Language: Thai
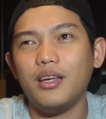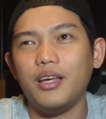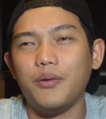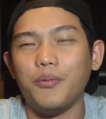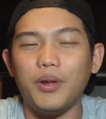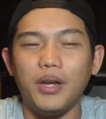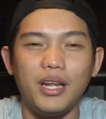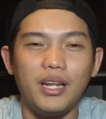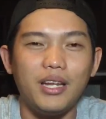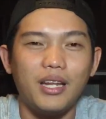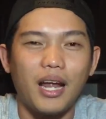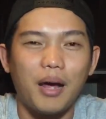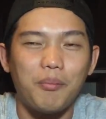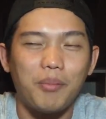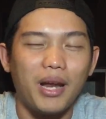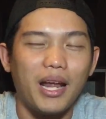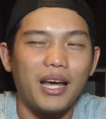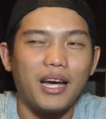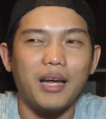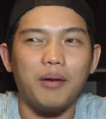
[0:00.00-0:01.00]
อีเวนต์นี้
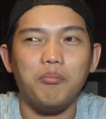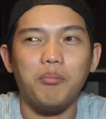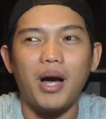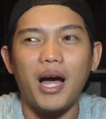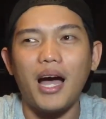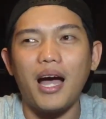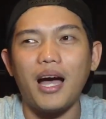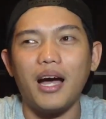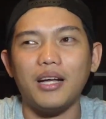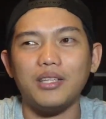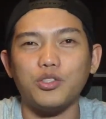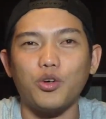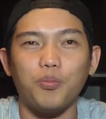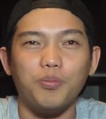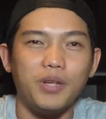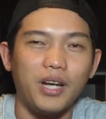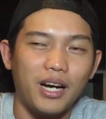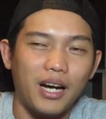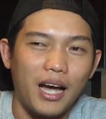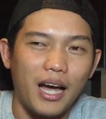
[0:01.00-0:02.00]
ทำอะไรกันบ้าง จบ
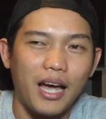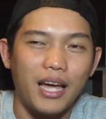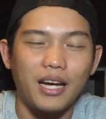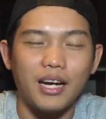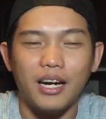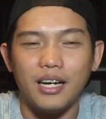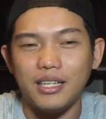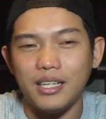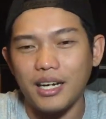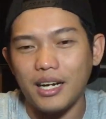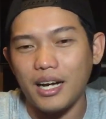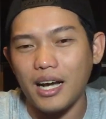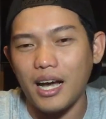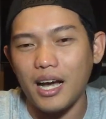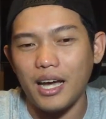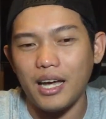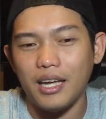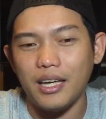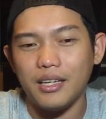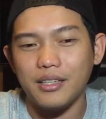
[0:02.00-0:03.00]
ยังไงเกิดยังไง
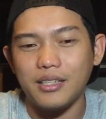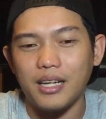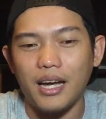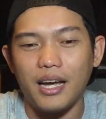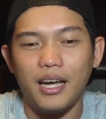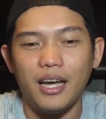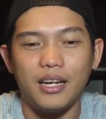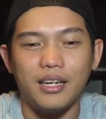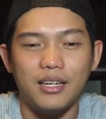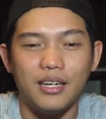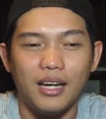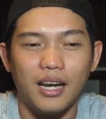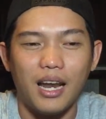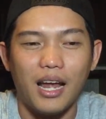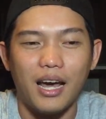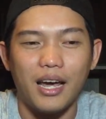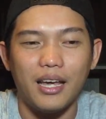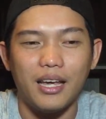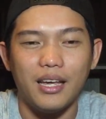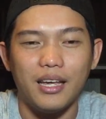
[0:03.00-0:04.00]
สาเหตุคืออะ
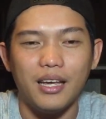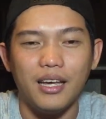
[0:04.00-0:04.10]
ไร